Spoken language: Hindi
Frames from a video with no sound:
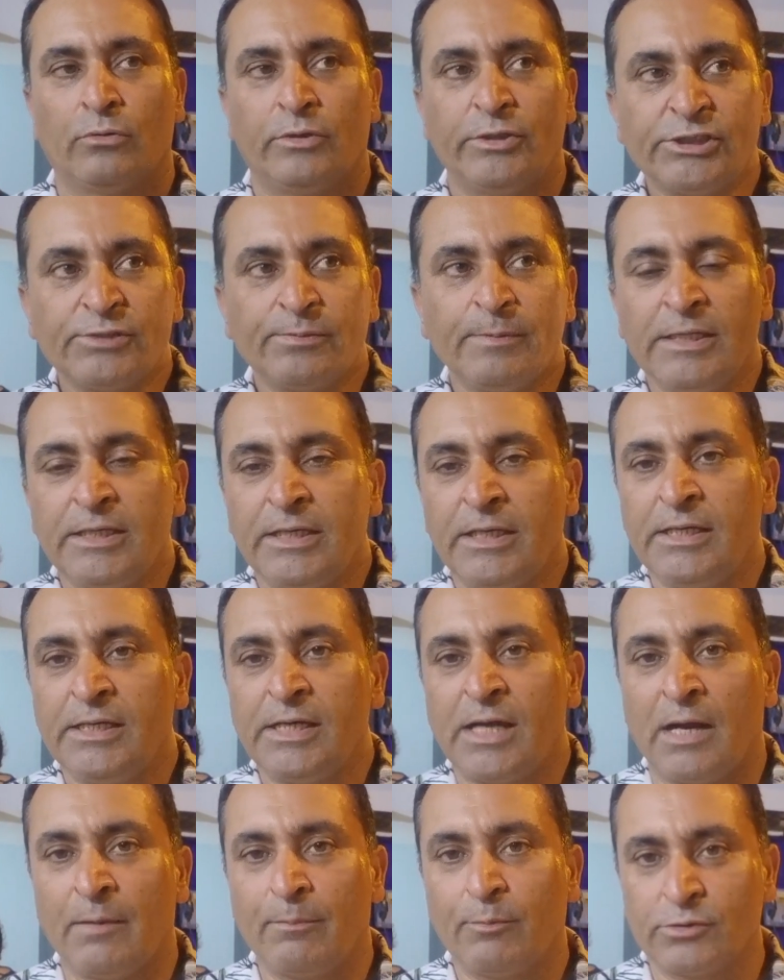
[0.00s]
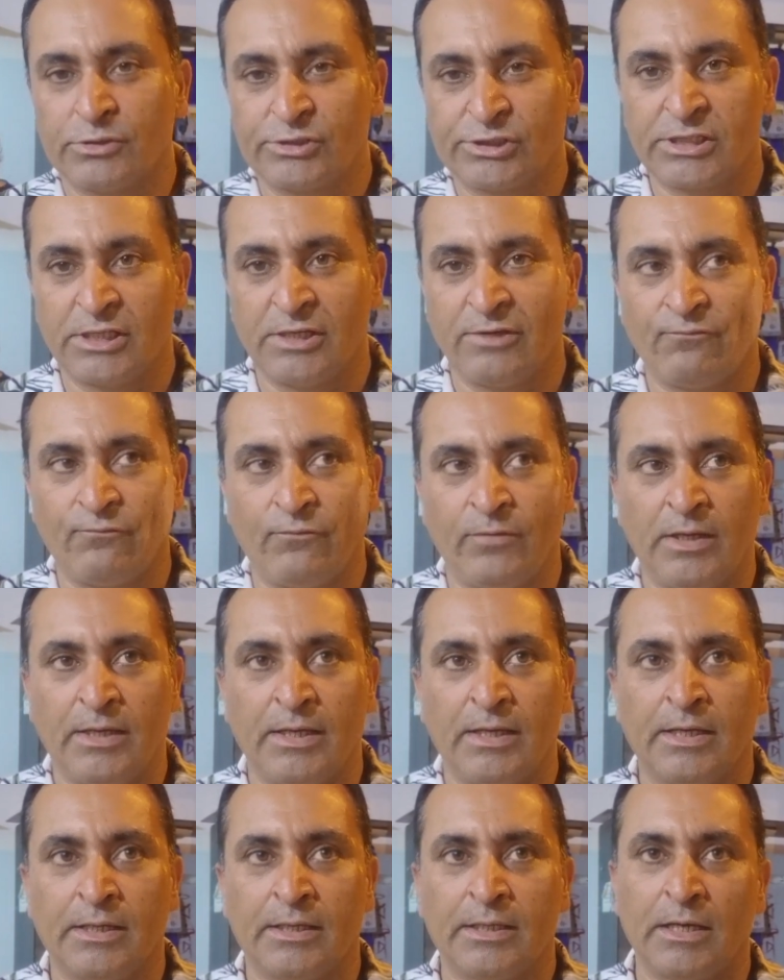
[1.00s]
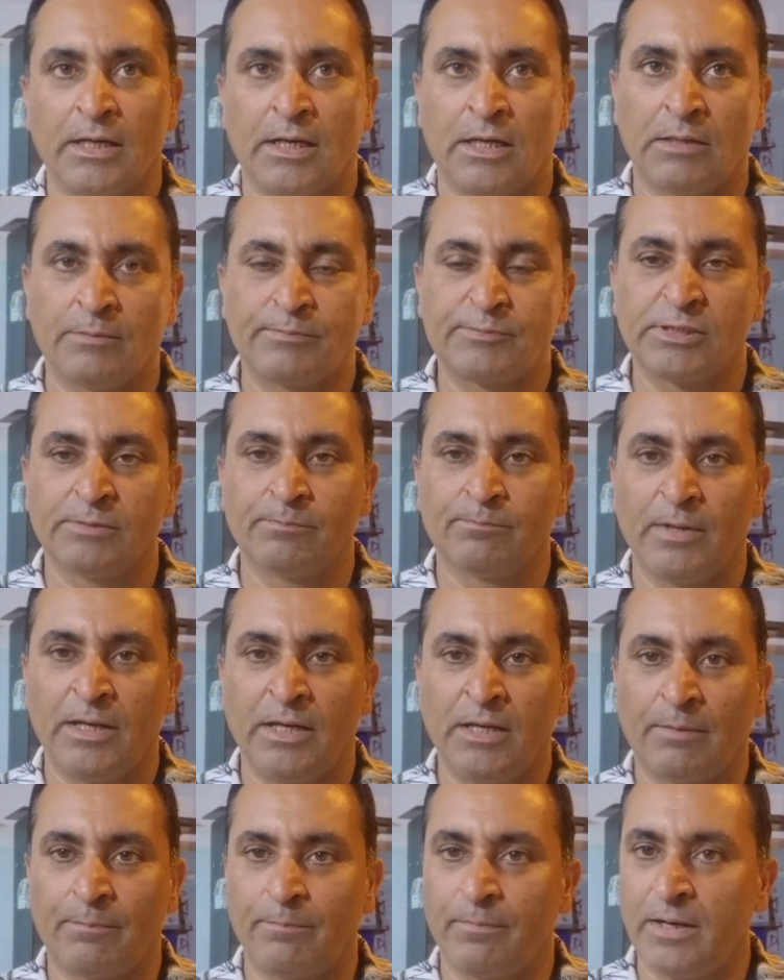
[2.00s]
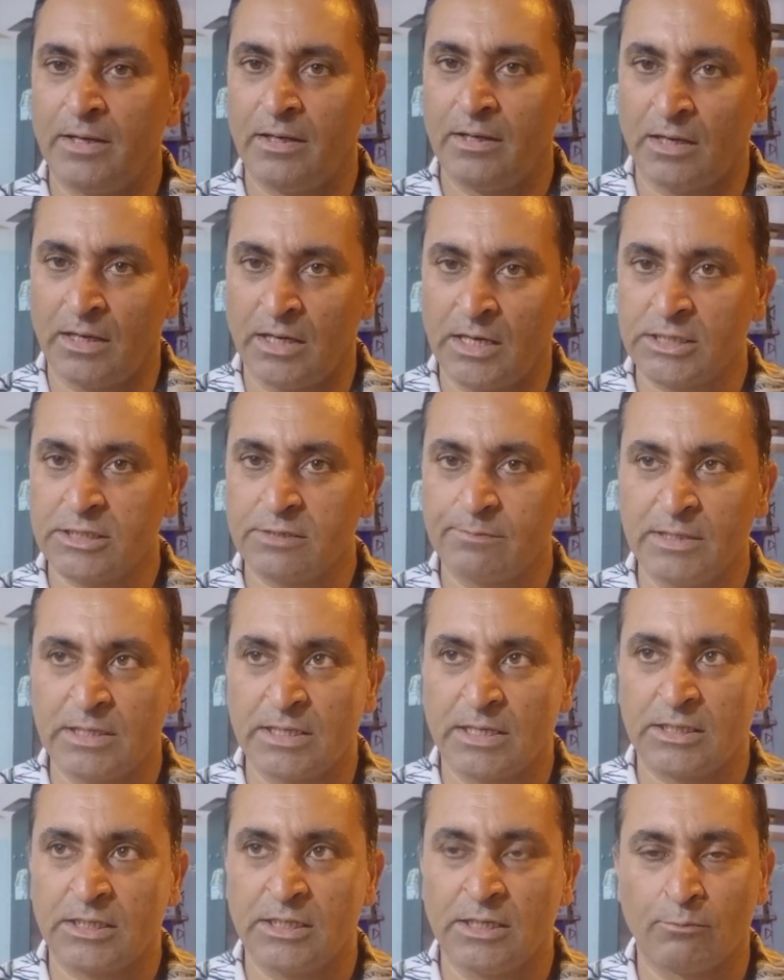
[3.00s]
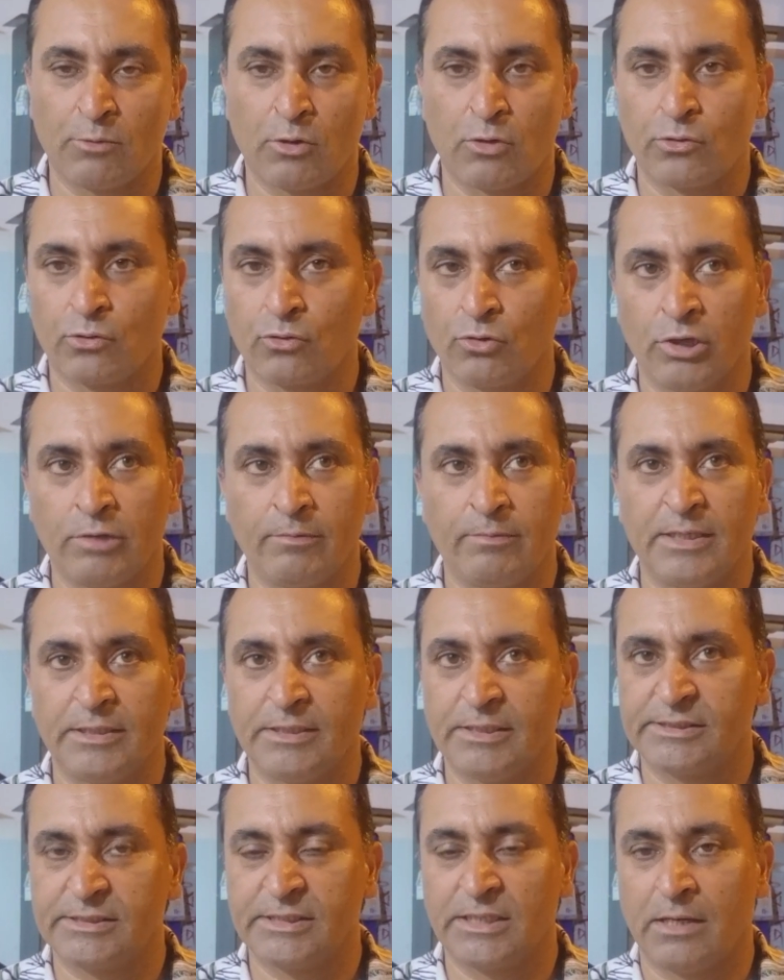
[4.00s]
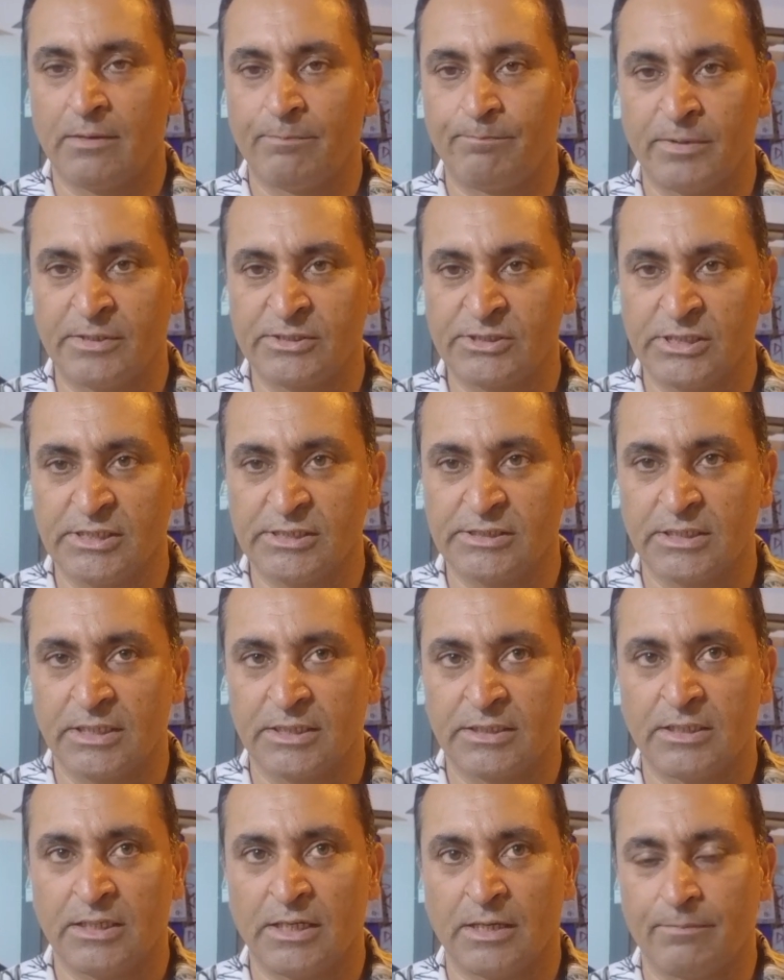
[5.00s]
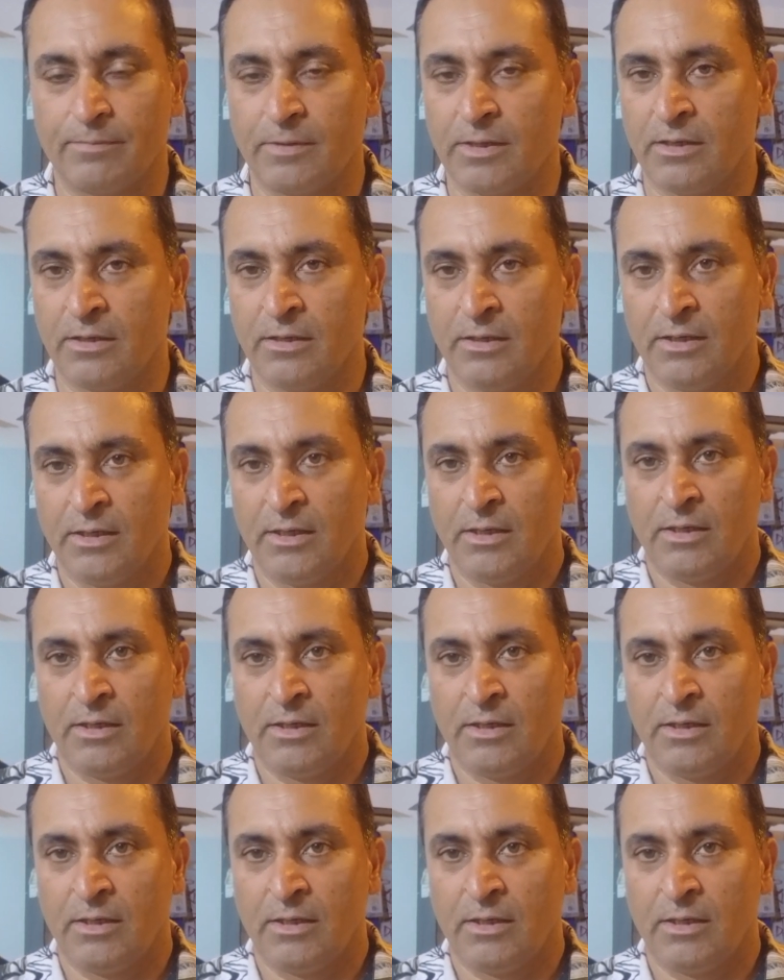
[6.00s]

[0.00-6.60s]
तो इसमें ये आपको सेफ़ वे है कि आप सिंपली अपने हाथ में रख के अमाउंट कोई भी है जैसे आप परचेज़ करते हैं अपना